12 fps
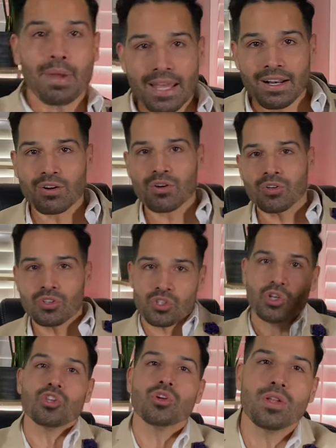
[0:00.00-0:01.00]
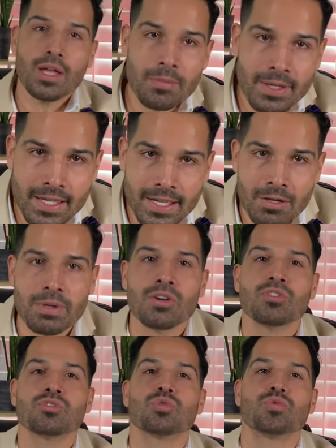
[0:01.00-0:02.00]
Pero yo todavía
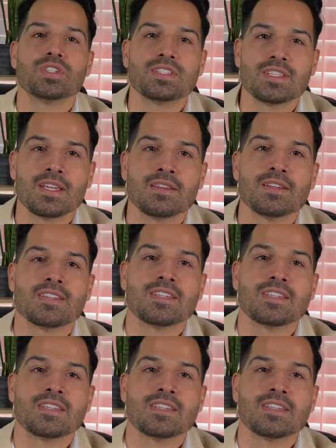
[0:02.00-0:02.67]
veo suficientes